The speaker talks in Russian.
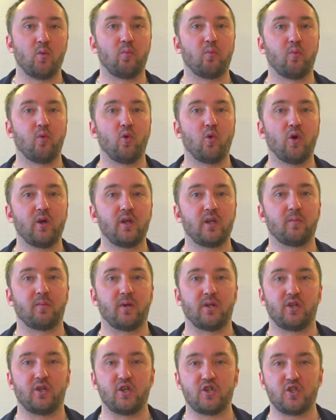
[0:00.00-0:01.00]
по
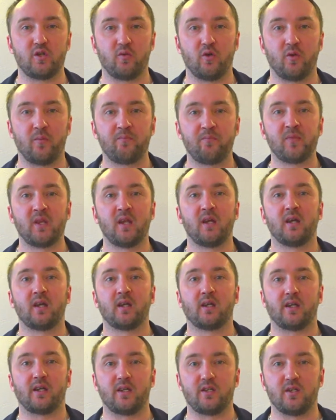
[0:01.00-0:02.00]
ипотечному
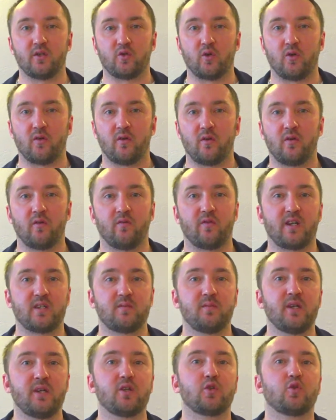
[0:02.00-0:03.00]
кредиту в
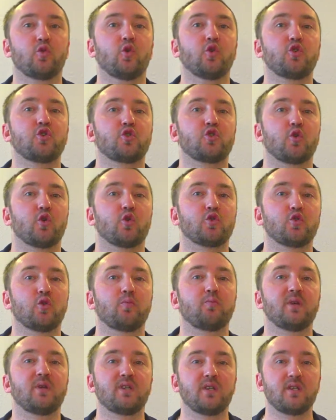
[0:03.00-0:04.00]
размере до
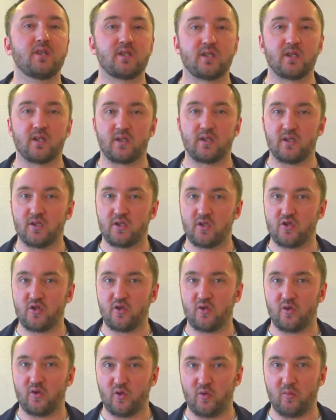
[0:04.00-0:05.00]
450 тысяч
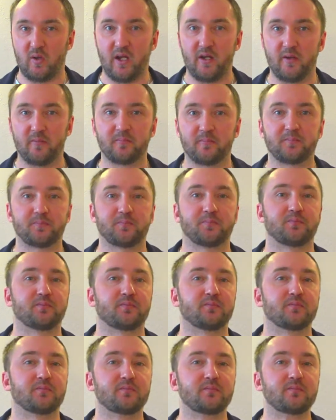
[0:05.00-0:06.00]
рублей.
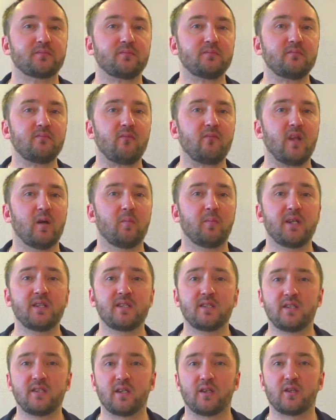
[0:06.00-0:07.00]

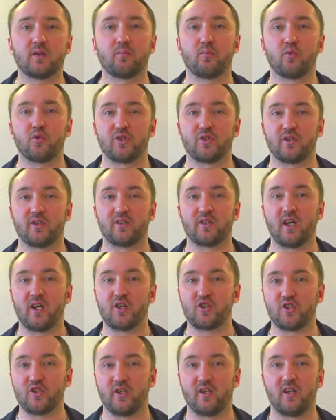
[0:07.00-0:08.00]
Президент Путин
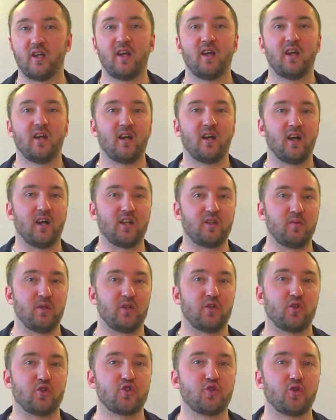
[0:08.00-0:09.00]
также
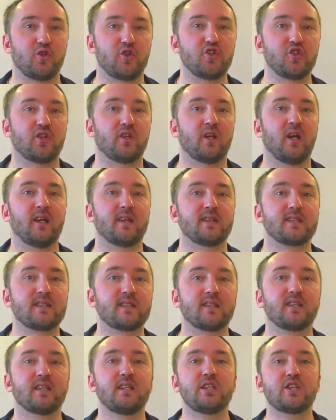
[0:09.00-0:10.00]
отметил, что начиная с
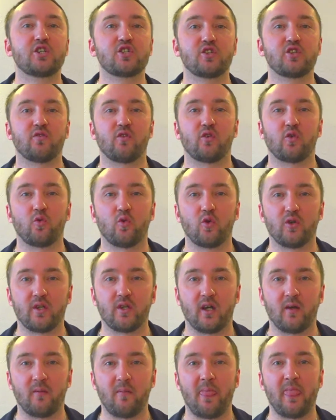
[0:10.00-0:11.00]
нынешнего
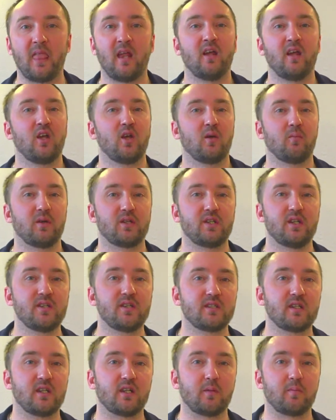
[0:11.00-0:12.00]
года
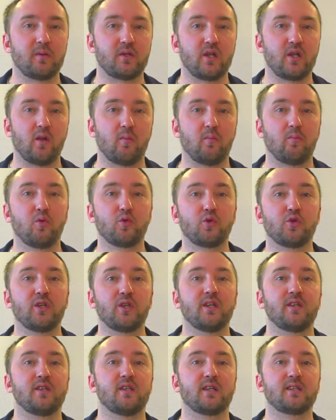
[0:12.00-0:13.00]
материнский капитал
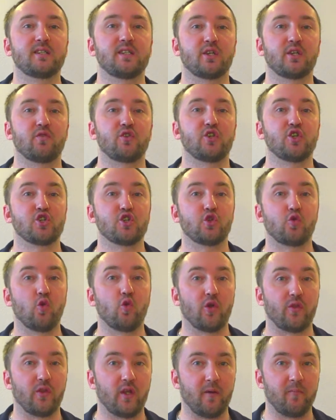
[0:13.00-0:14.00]
будут индексировать
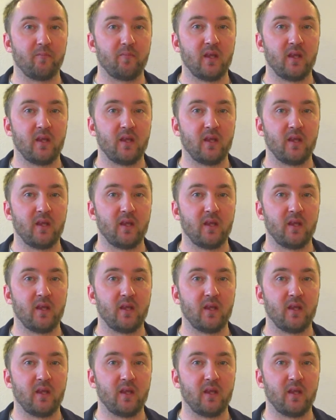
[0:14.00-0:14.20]
ежегодно.